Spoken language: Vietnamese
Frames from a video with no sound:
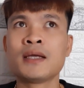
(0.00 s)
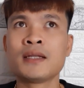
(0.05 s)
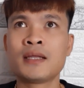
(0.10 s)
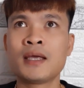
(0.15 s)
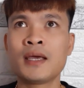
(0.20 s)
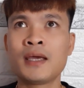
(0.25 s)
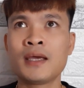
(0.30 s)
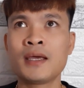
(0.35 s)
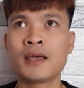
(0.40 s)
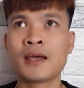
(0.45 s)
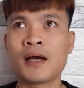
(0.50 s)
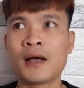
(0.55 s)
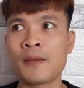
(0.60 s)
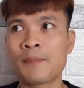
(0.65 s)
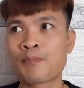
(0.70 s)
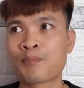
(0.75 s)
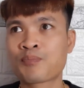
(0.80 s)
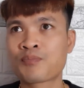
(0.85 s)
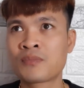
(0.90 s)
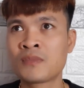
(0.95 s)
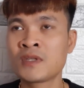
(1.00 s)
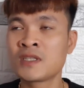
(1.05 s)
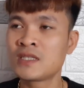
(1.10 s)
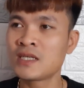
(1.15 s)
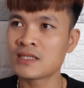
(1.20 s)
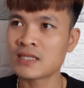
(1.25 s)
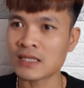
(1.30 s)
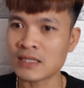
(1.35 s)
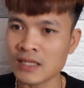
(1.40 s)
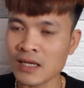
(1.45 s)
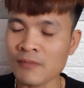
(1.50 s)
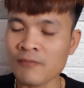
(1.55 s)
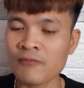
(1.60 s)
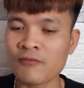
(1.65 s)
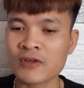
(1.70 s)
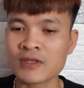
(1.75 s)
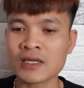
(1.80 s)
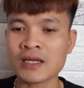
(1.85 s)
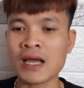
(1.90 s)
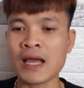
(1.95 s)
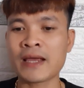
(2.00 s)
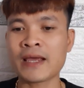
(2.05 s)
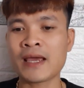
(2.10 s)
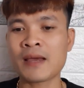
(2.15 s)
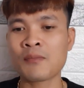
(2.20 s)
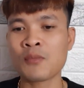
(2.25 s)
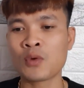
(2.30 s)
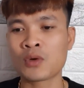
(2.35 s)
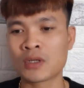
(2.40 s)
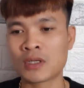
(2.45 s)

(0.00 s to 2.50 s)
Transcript: Thì uh, chia sẻ tiếp với tất cả anh em một